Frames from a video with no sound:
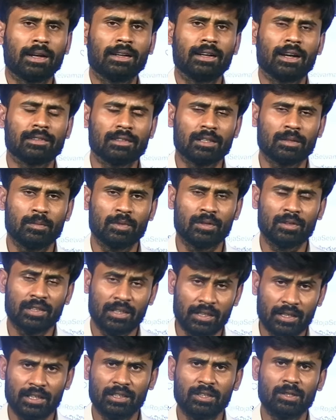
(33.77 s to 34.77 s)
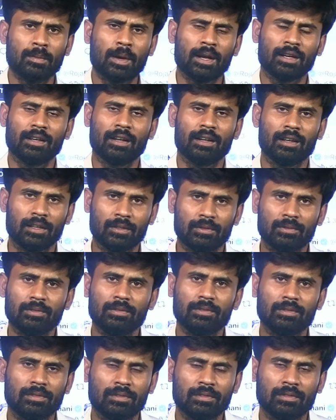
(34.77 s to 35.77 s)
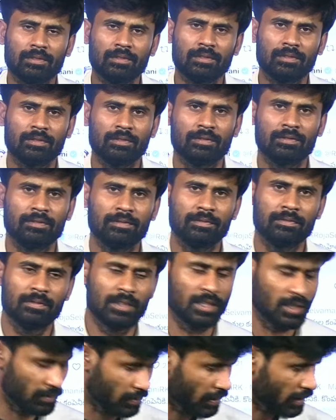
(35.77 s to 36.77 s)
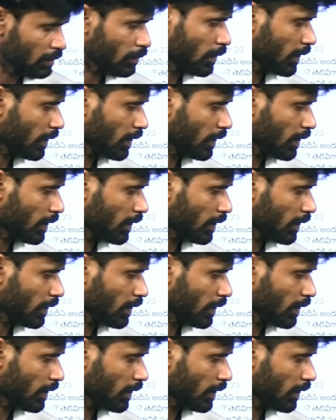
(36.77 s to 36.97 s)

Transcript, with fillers: మాట్లాడుతున్నాను మీరు నిన్న ఎందుకు మాట్లాడలేదు ఇవన్నీ